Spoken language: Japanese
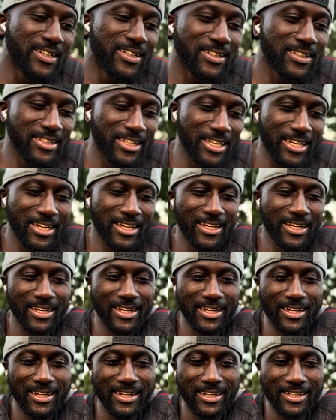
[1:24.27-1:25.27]

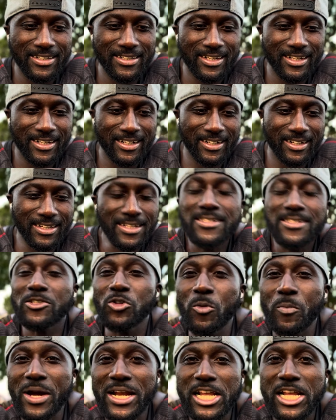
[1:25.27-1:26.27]
で、いつ
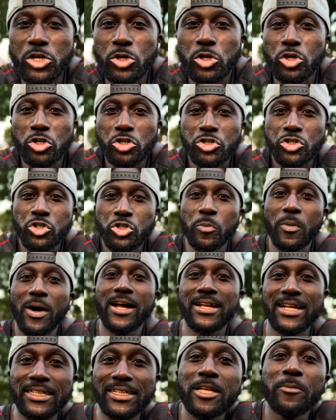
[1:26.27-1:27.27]
の間に YouTuber
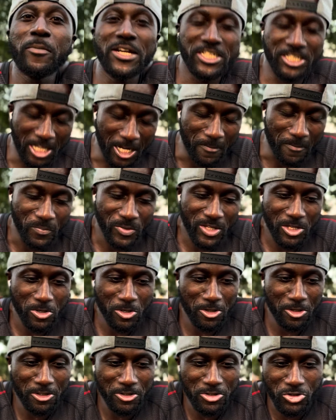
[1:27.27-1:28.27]
になってました。で、
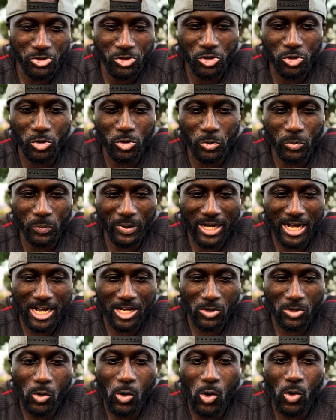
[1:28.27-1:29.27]
YouTuber
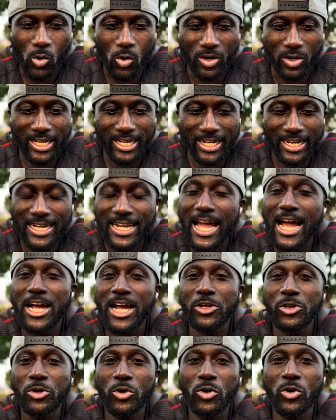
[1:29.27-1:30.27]
の、えー、
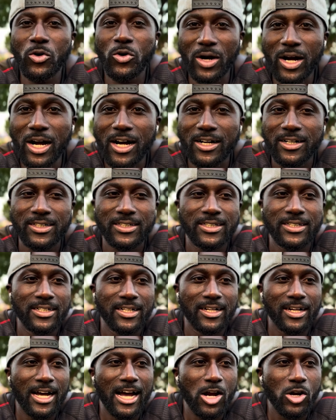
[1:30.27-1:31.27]
内容は、
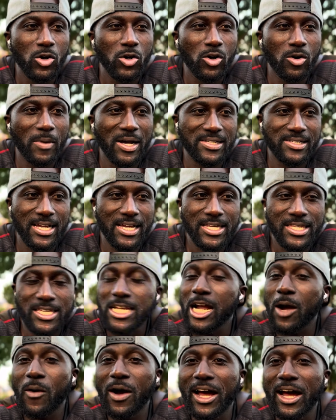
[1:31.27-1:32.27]
あの、まあ、最近
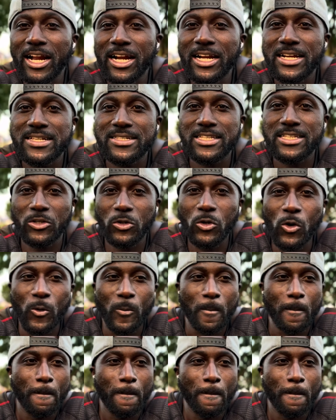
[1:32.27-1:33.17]
かわからんですけど、